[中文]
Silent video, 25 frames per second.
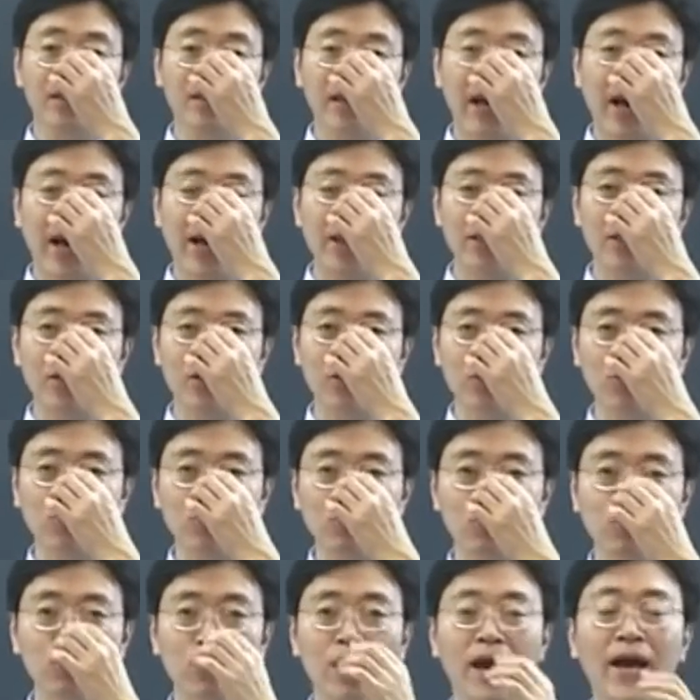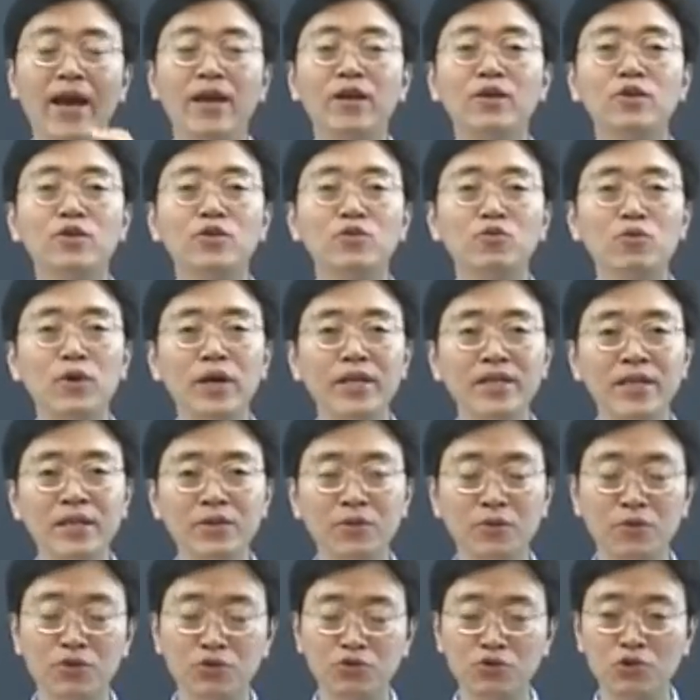大声读出来，读完
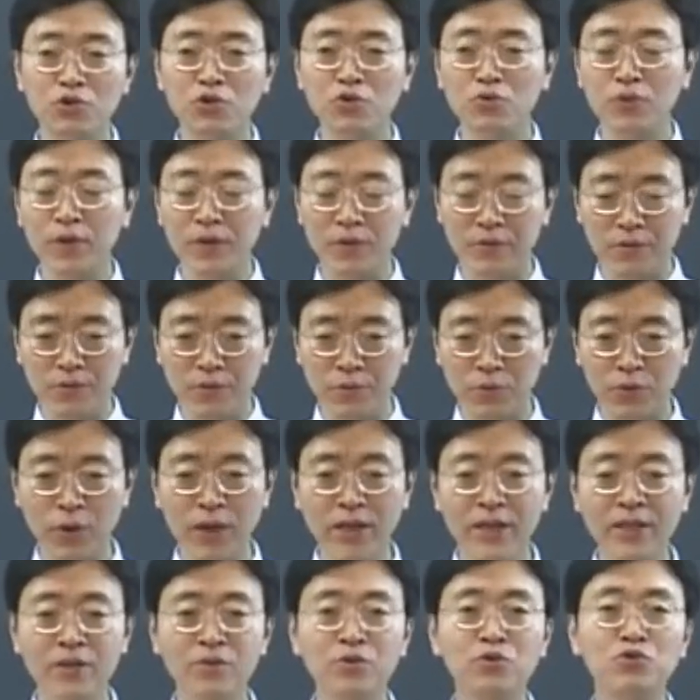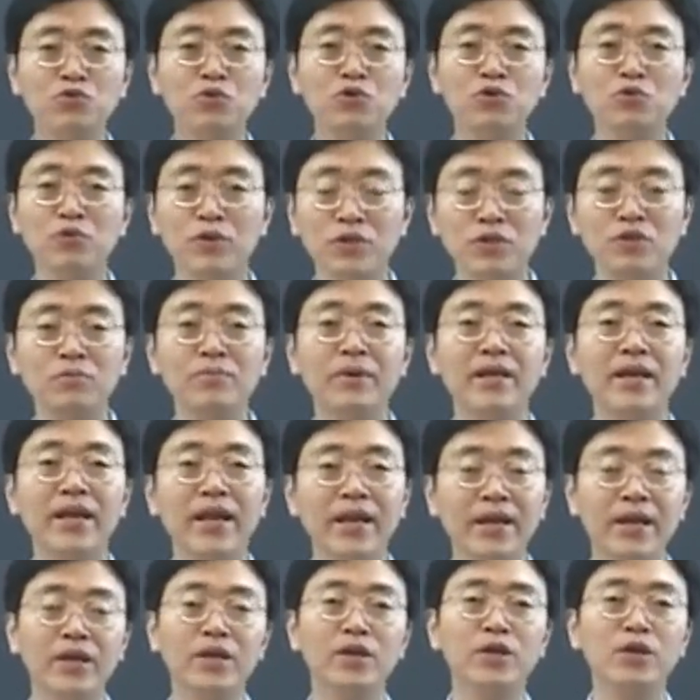英语说中文，读完英语说中文就背
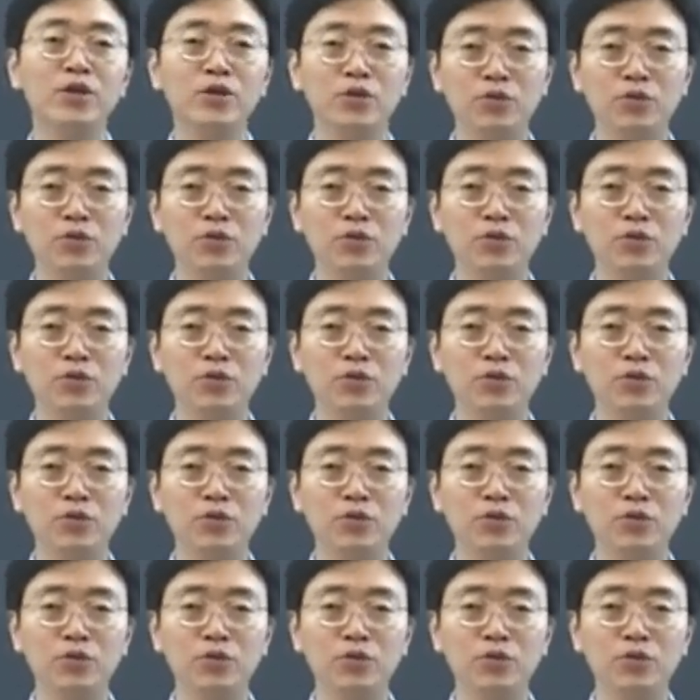来了。